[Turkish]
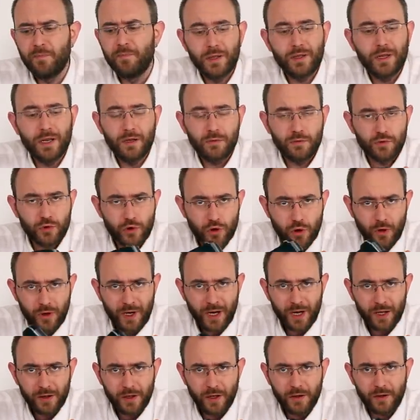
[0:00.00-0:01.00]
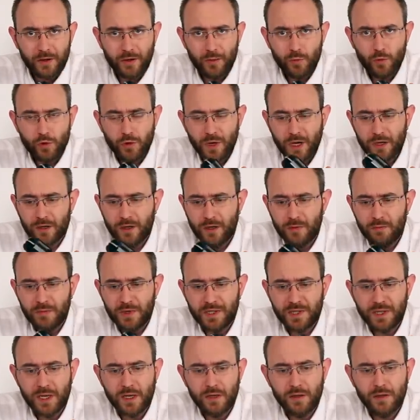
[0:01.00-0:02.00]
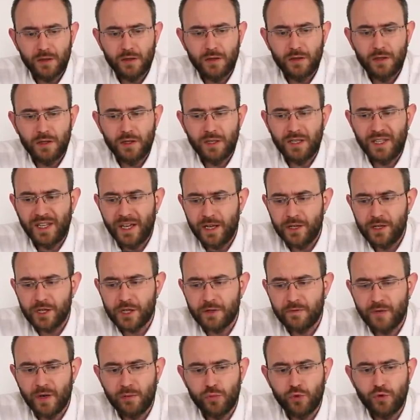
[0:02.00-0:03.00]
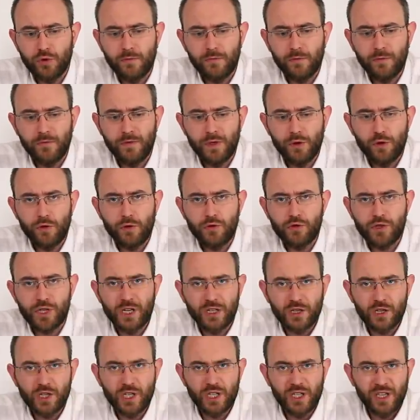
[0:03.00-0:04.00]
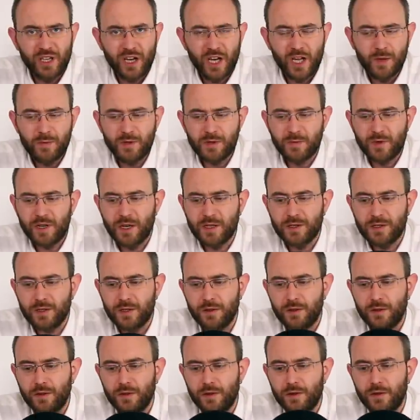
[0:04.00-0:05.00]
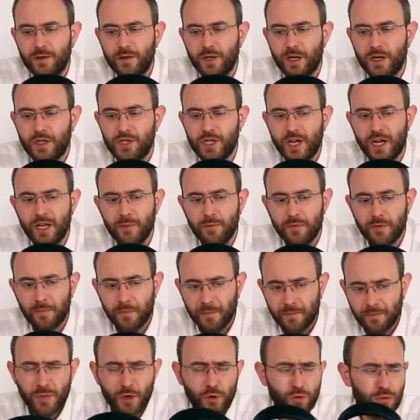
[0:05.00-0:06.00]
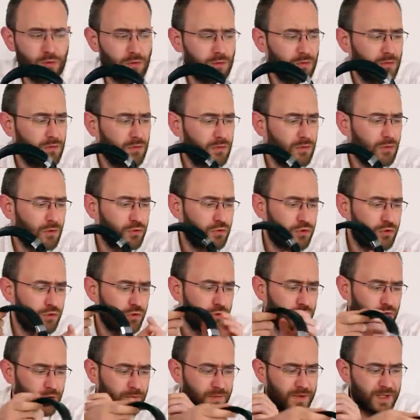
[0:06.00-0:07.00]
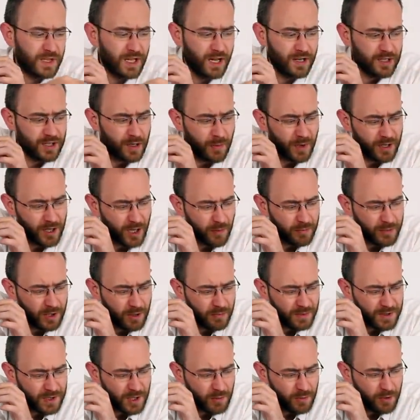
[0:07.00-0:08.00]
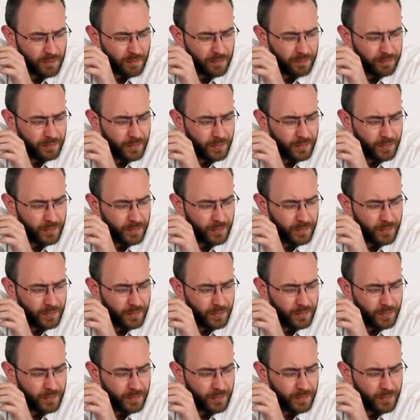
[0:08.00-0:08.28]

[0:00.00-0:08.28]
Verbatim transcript: Hatta şöyle anlatayım kulaklığın bize e, geliş ve bu videoyu çekiş hikayemiz biraz e, acayip. Bir gün oturuyoruz ofiste her zaman yaptığımız gibi.